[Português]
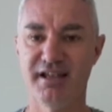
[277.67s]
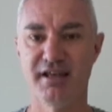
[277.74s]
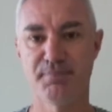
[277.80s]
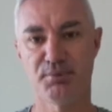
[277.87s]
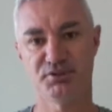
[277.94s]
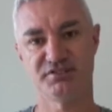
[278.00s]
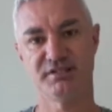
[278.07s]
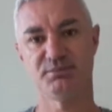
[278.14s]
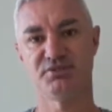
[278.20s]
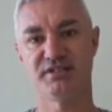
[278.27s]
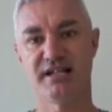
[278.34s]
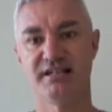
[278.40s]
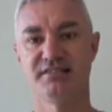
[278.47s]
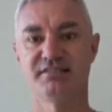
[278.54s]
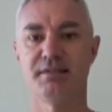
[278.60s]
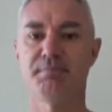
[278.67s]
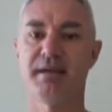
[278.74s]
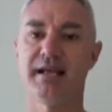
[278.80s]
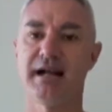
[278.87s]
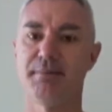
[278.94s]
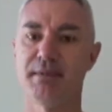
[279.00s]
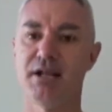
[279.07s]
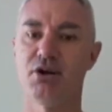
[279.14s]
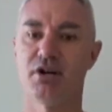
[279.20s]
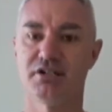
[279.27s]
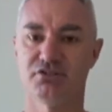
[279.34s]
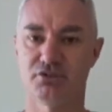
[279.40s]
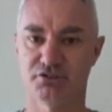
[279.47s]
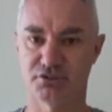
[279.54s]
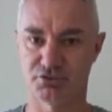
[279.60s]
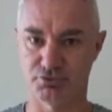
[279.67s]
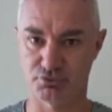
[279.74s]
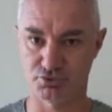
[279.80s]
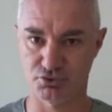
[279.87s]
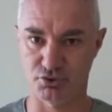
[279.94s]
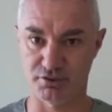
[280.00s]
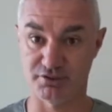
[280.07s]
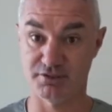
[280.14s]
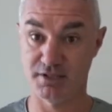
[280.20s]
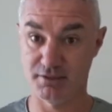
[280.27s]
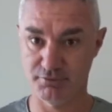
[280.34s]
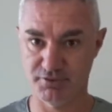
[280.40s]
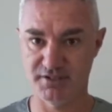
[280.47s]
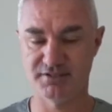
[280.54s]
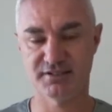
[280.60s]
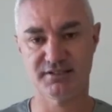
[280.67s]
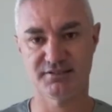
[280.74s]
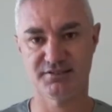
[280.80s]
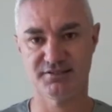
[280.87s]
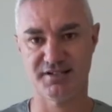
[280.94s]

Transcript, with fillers: e possamos daí desempenhar melhor as nossas funções físicas e